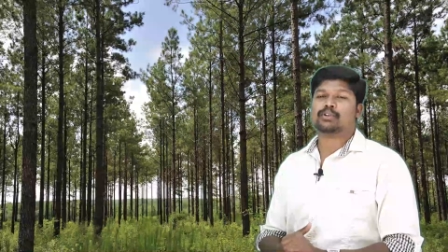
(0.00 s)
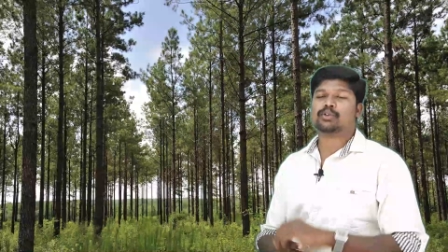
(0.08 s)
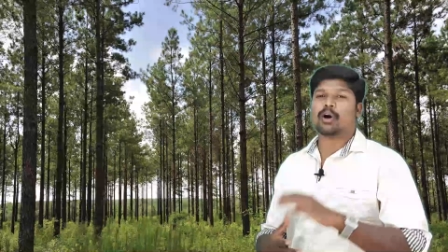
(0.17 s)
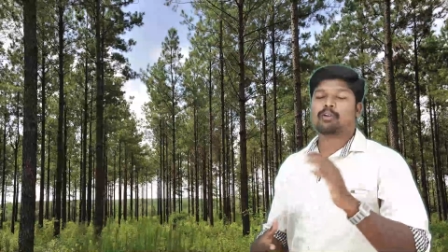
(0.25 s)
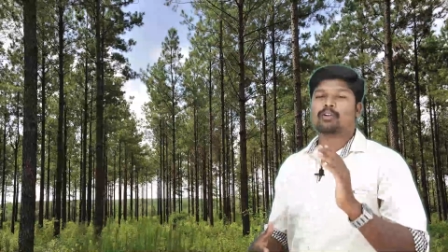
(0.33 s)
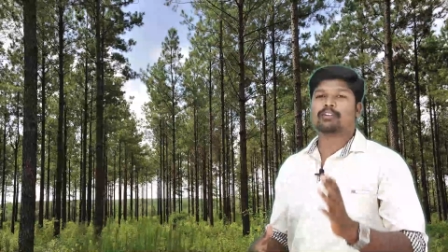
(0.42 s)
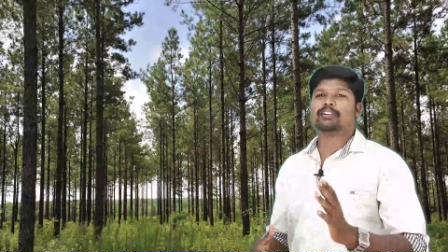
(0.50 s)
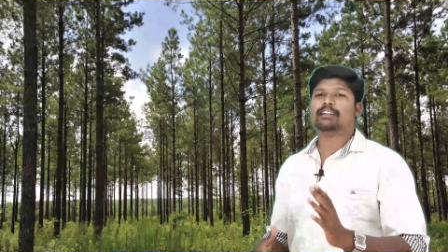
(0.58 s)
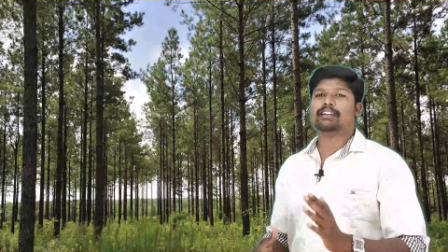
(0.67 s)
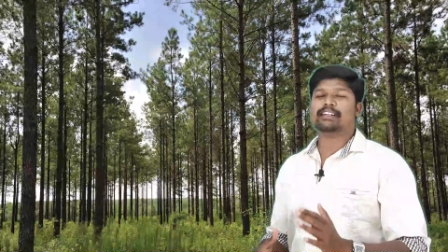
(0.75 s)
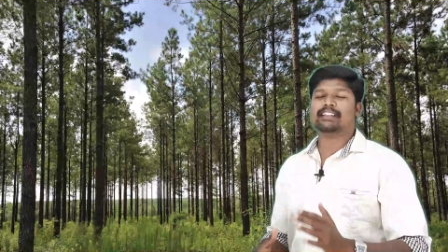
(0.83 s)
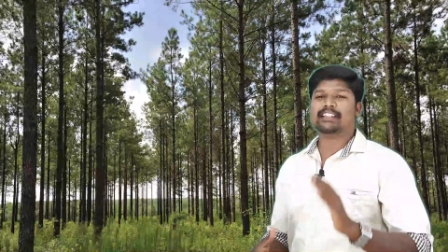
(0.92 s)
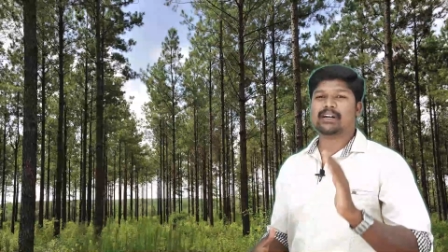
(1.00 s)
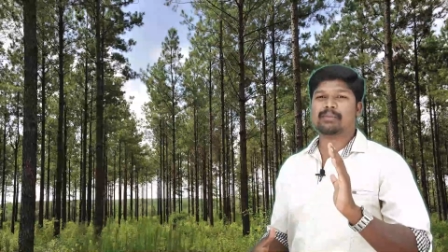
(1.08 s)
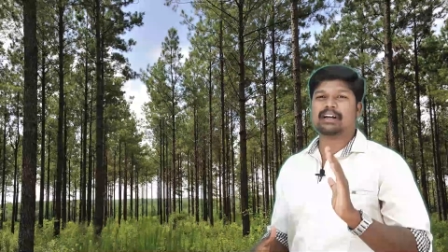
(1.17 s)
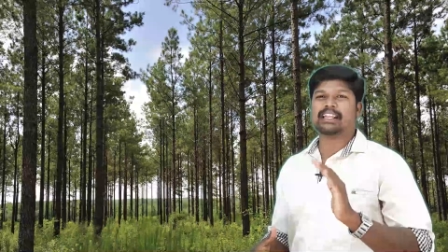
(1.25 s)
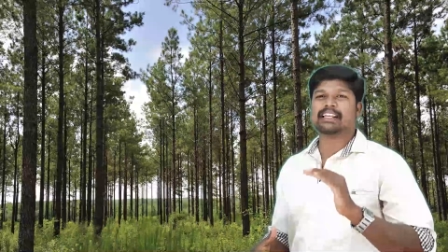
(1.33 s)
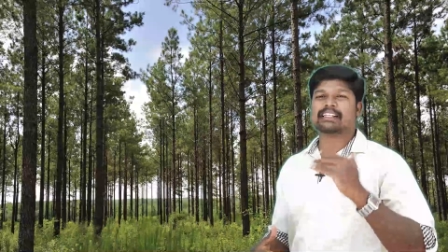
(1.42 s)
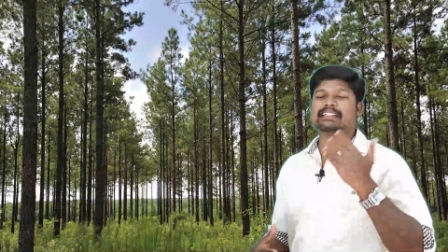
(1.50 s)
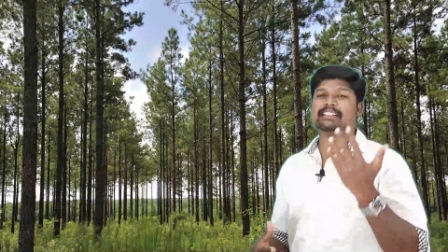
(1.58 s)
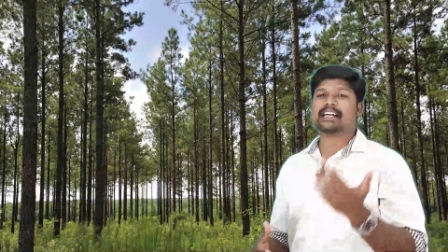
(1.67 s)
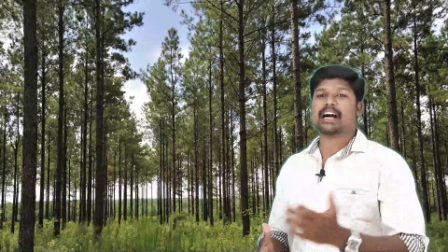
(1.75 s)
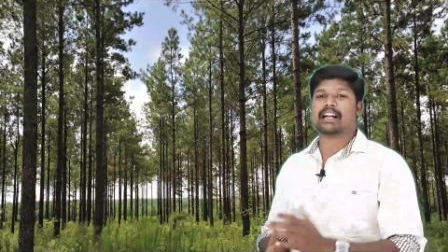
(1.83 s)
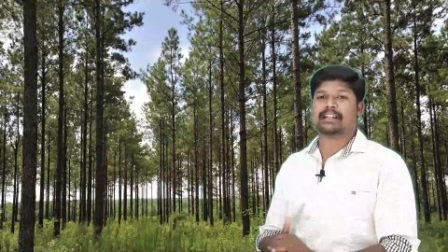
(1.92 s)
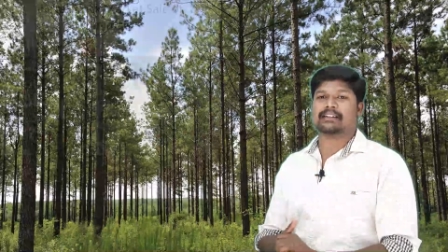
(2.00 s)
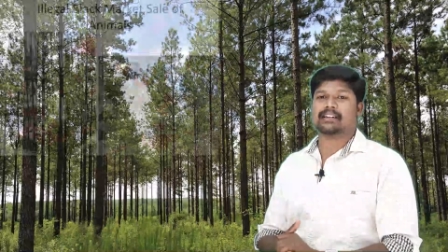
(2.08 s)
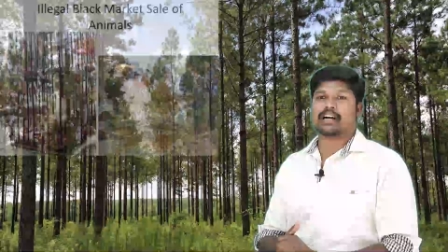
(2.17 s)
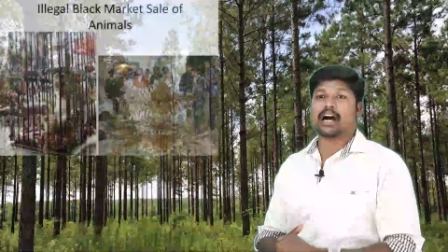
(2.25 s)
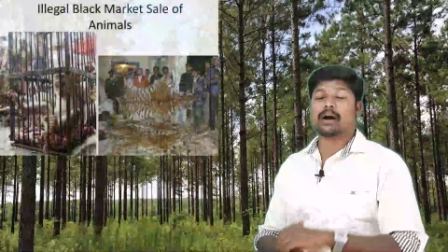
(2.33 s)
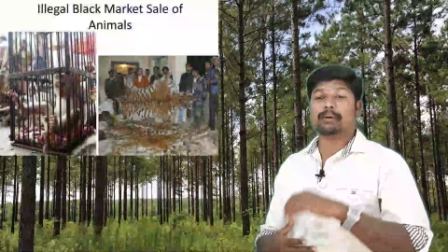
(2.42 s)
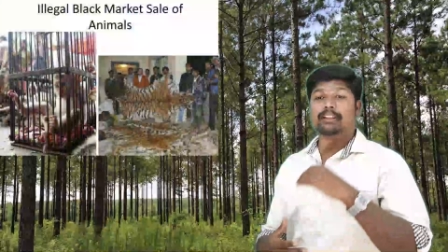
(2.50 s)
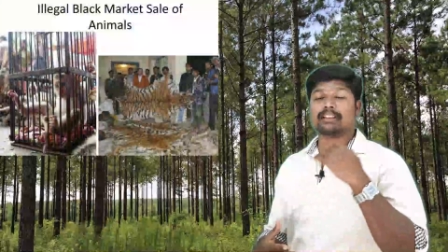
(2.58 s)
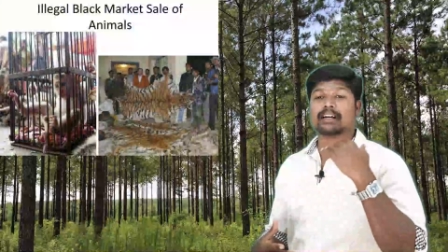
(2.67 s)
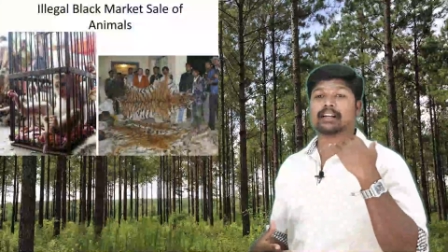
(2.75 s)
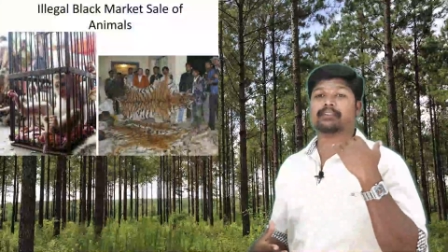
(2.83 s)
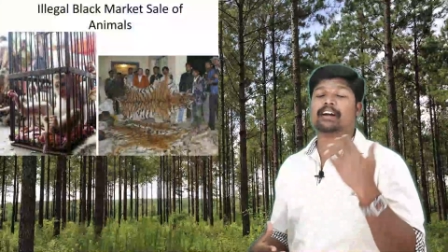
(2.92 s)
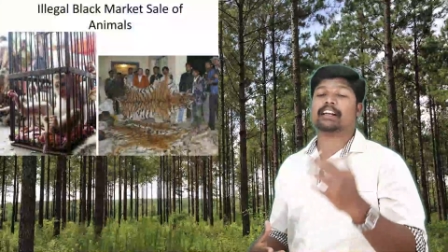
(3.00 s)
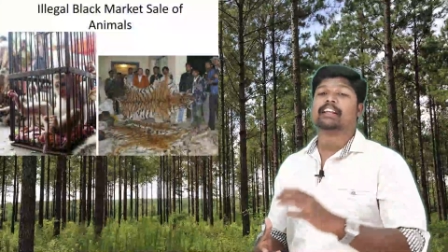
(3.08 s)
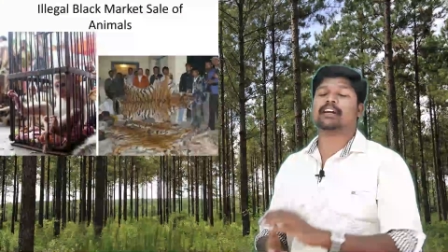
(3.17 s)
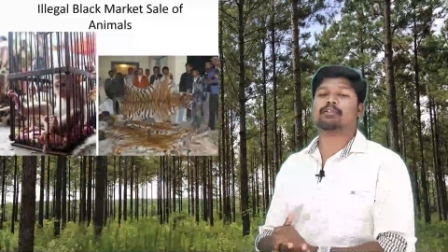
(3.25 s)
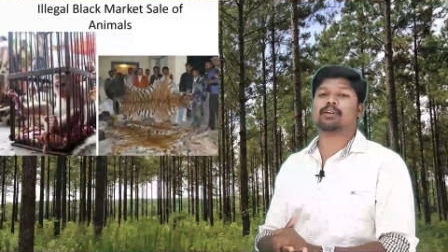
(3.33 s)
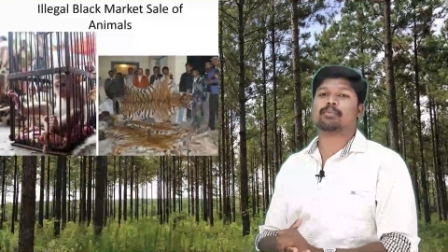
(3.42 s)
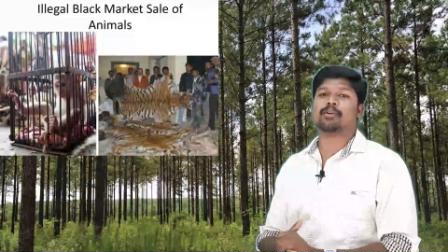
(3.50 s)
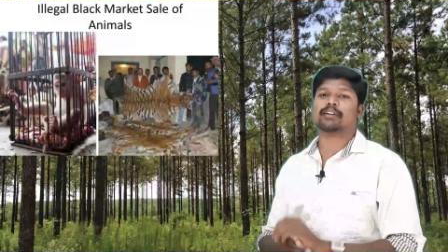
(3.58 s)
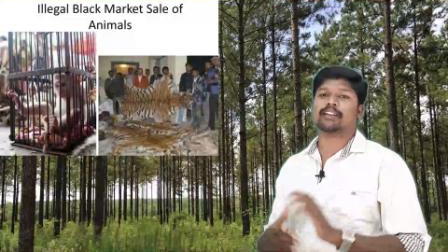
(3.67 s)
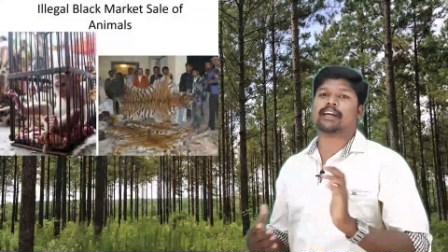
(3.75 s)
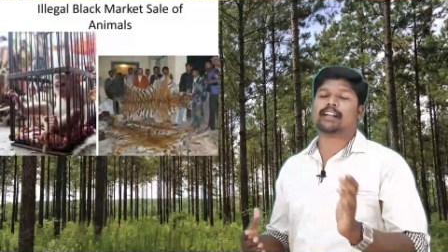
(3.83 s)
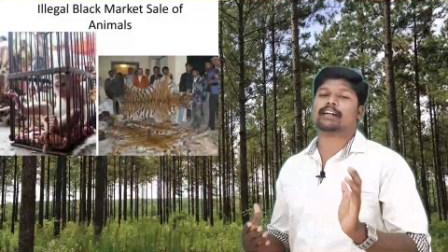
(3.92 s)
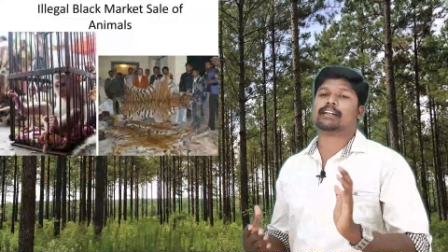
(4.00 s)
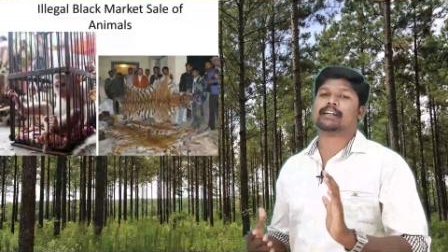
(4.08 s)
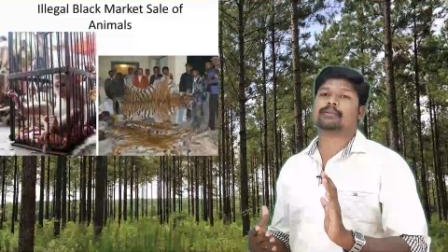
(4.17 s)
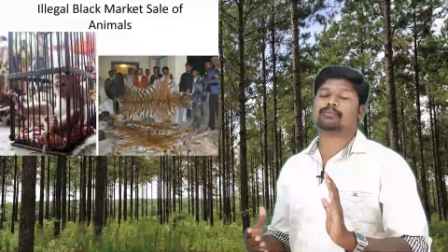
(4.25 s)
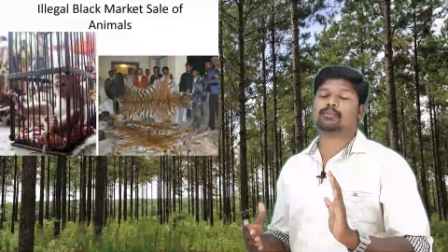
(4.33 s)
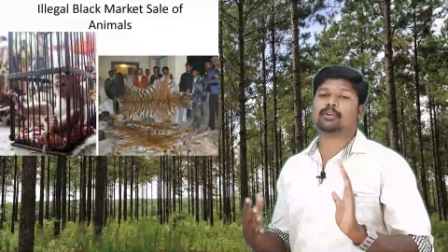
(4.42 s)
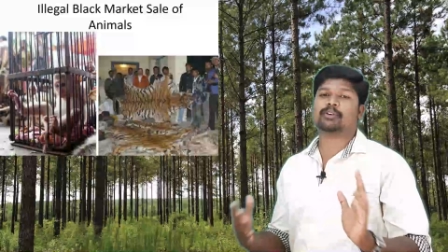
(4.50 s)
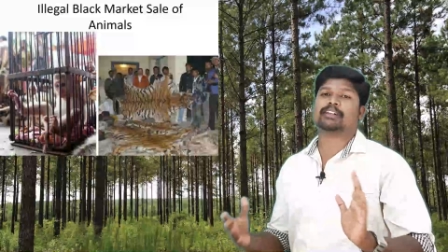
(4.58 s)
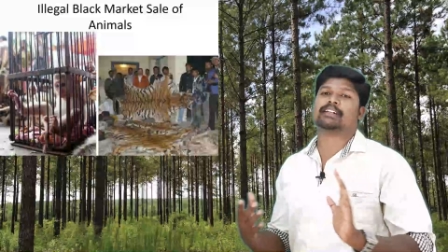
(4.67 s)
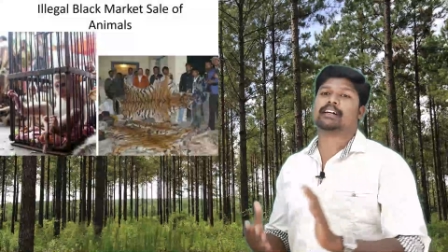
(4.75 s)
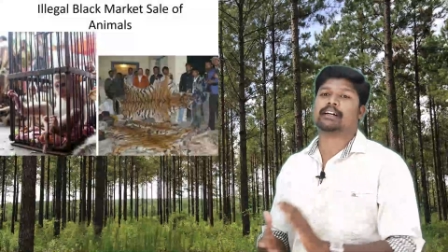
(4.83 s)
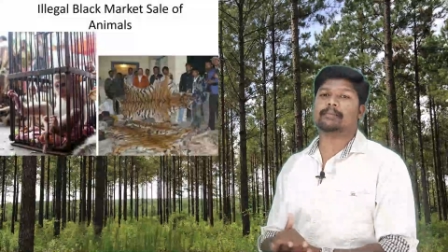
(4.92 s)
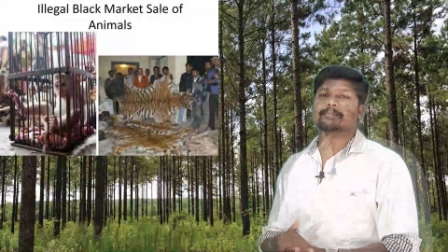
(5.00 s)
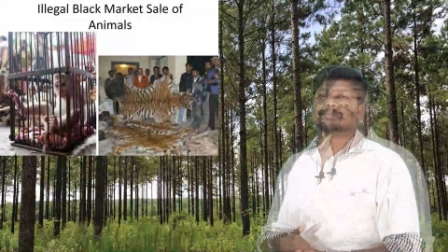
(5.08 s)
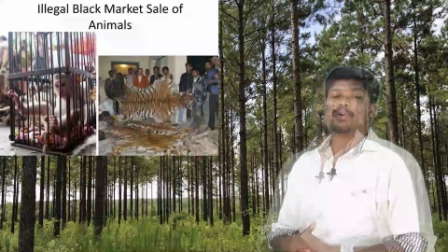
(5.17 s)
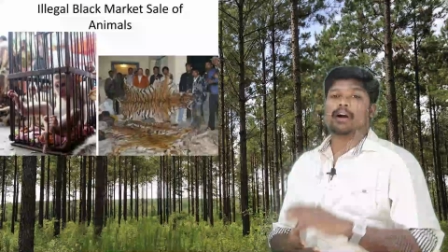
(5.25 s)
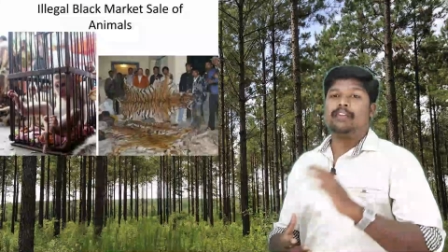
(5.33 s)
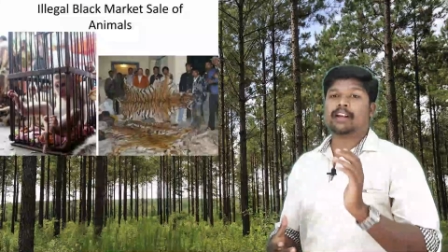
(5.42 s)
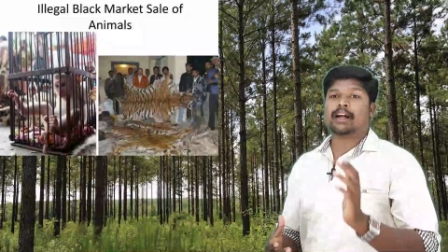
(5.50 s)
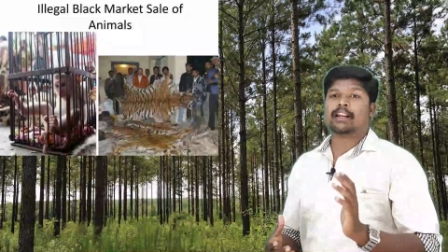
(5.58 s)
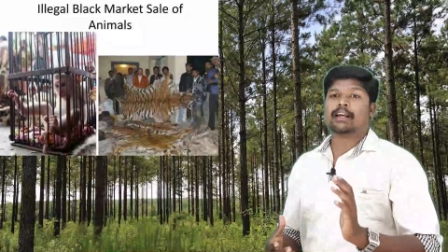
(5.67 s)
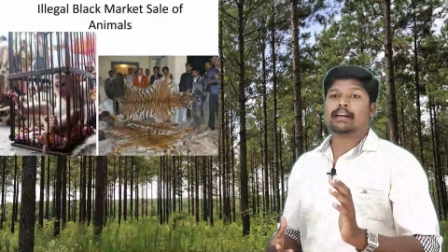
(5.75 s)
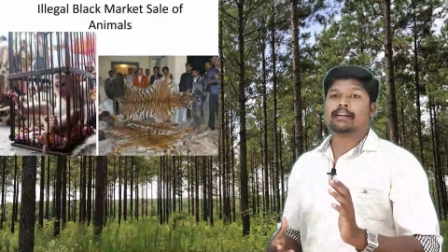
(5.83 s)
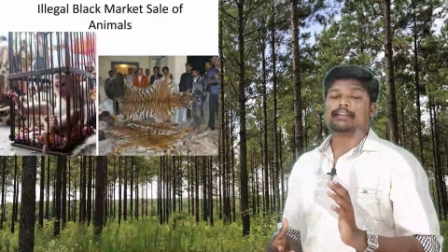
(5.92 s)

ஸோ அவங்க வந்து இந்த மாதிரி ரிஸ்க்கான ஆபத்தான வேட்டைக்கு அவங்க போக எடுக்க முடிவெடுக்கிறாங்க ஸோ அதனால்